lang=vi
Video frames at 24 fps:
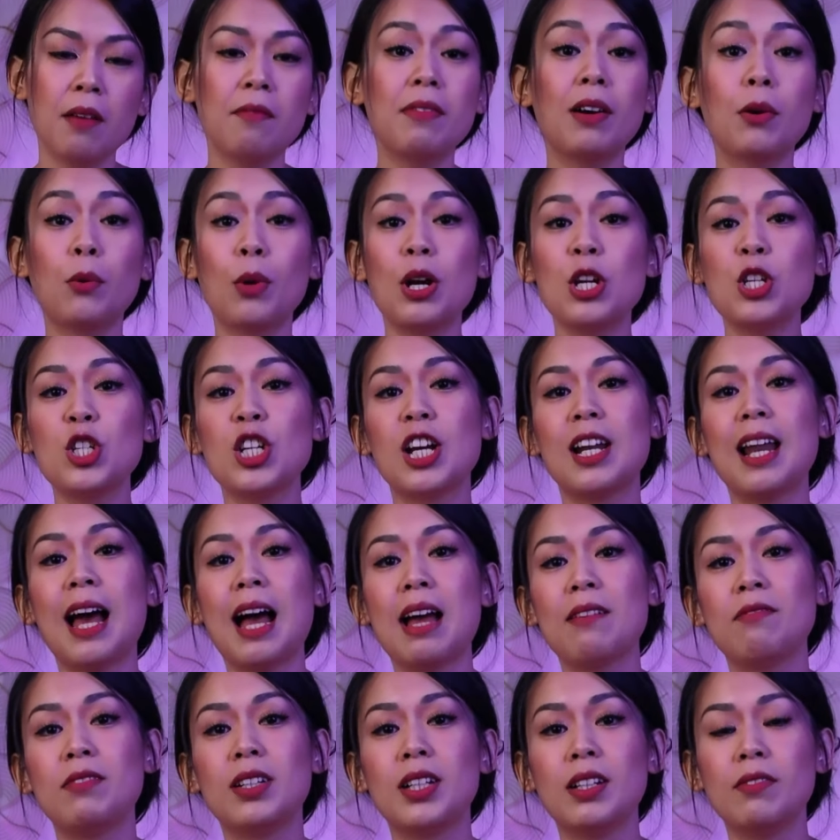Và quay trở
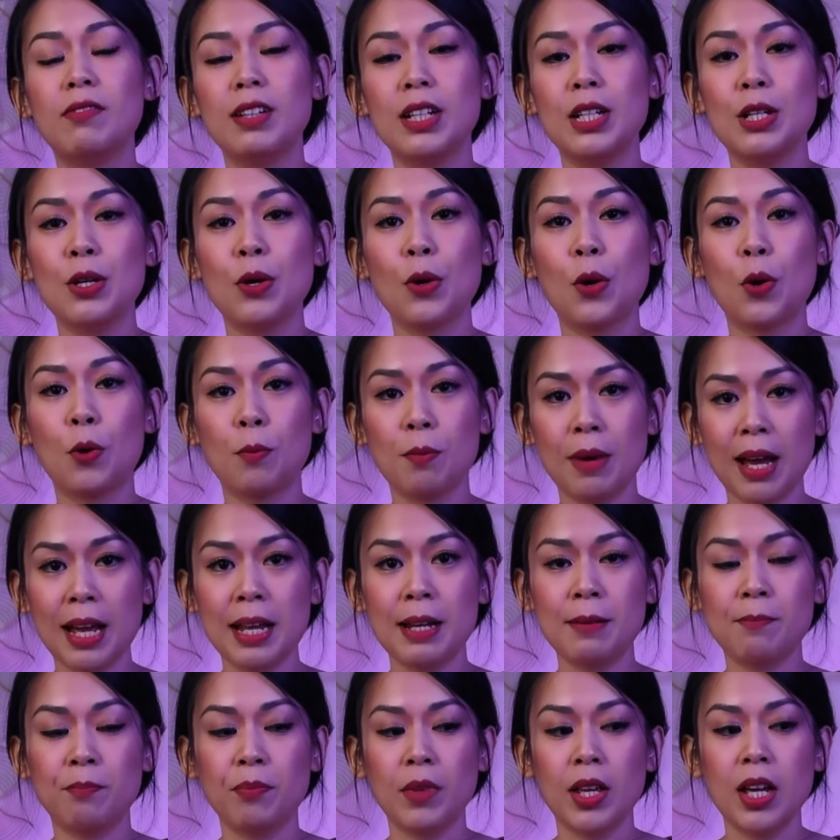lại với video hôm
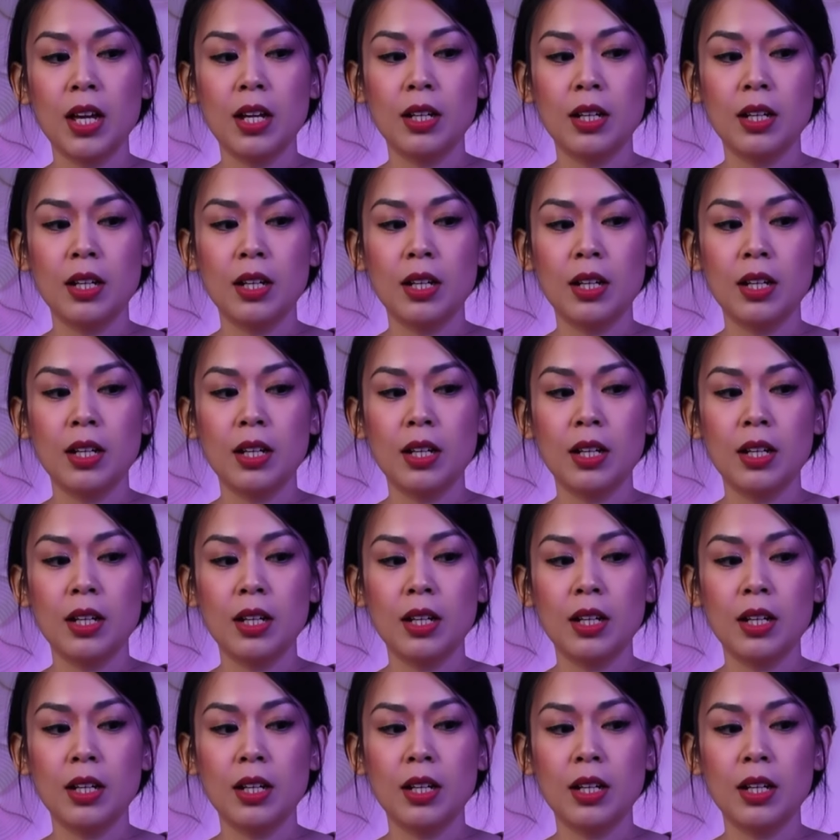nay